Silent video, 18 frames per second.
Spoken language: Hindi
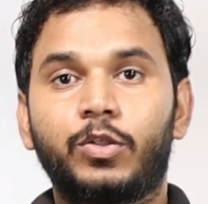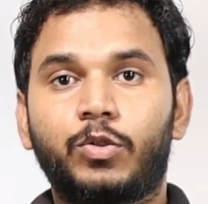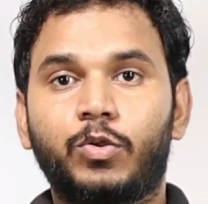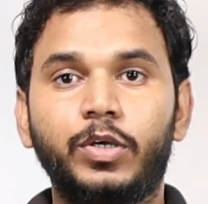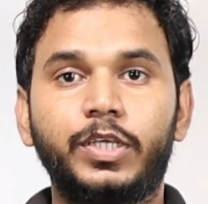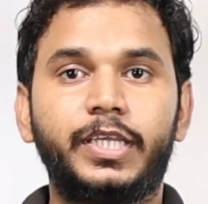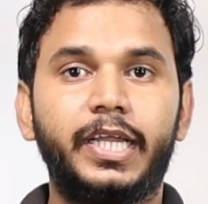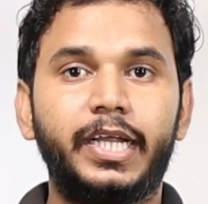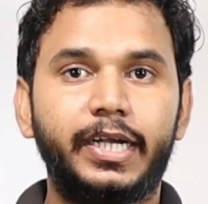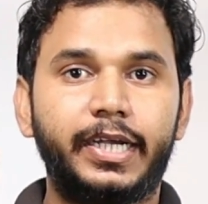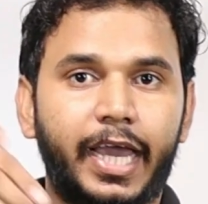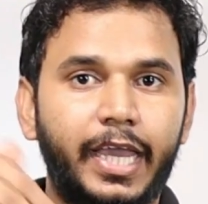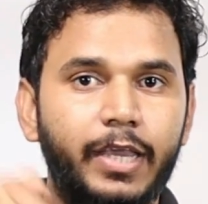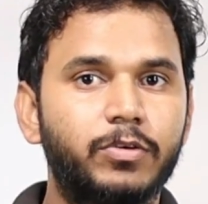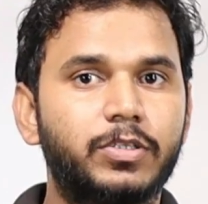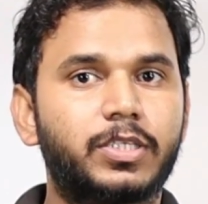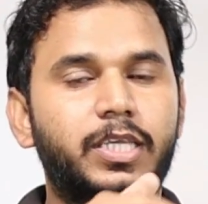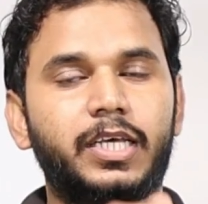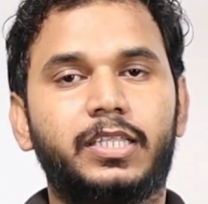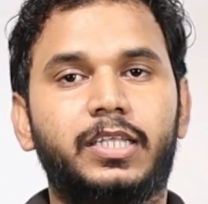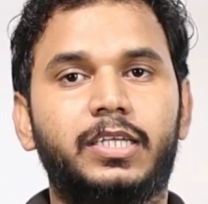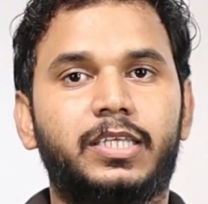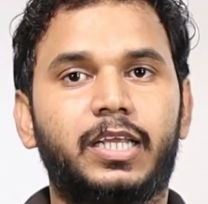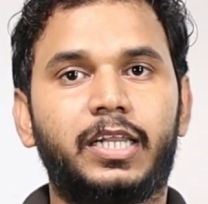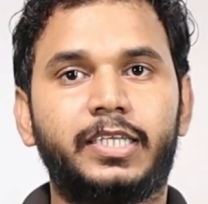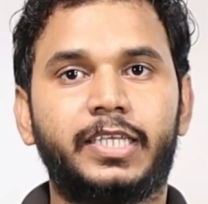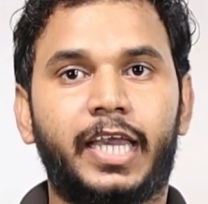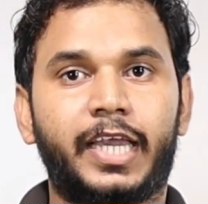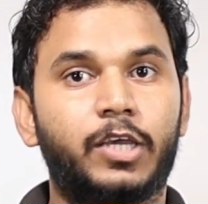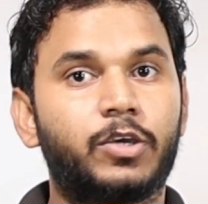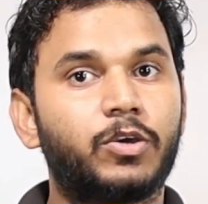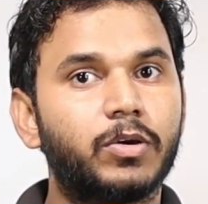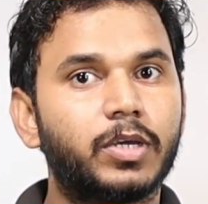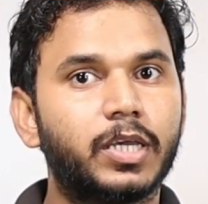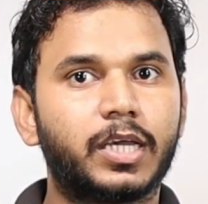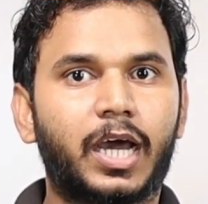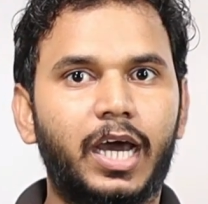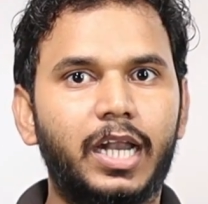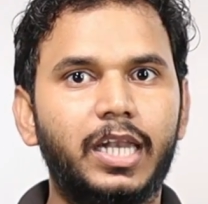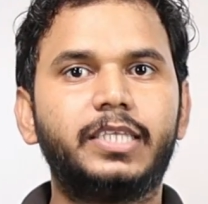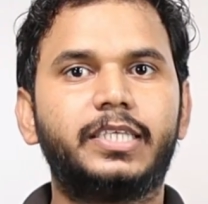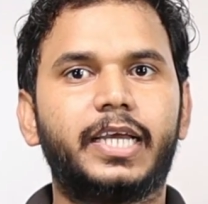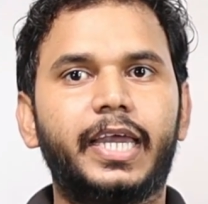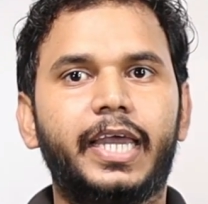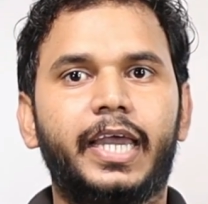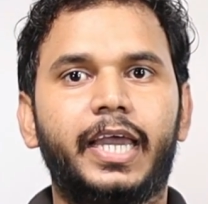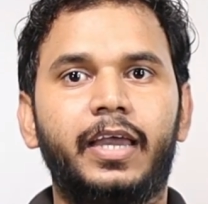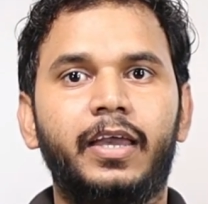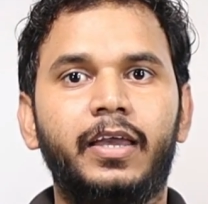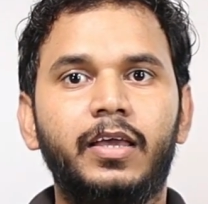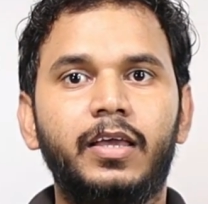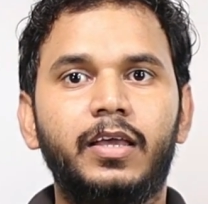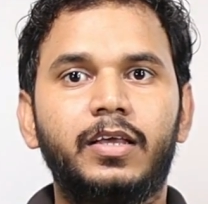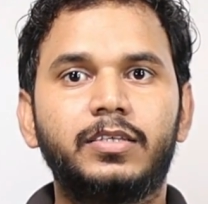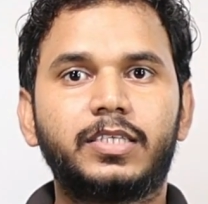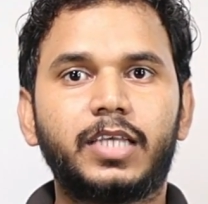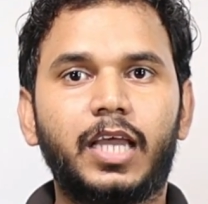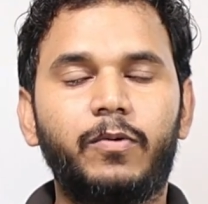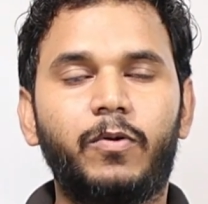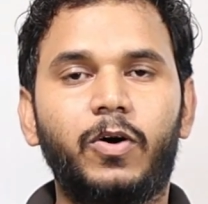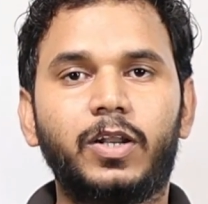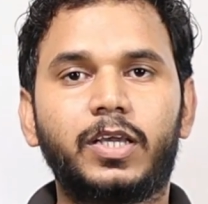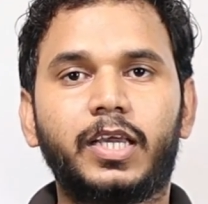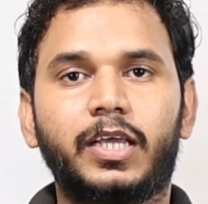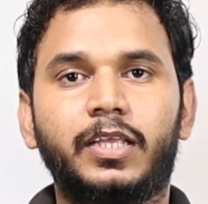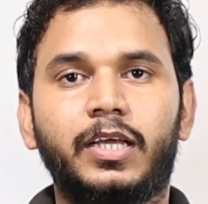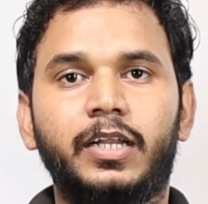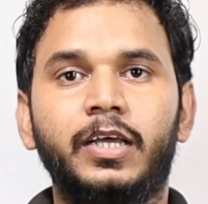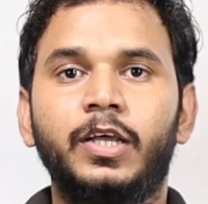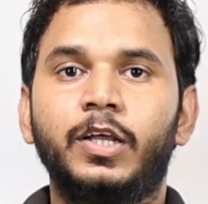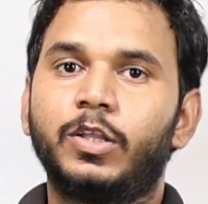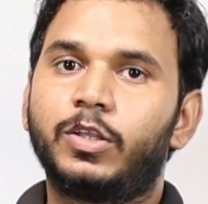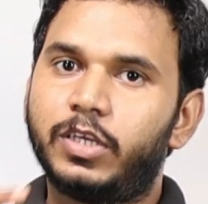तो ये डाई उसके अंदर चली जाएगी क्योंकि खाली जगह है सेल वॉल के अंदर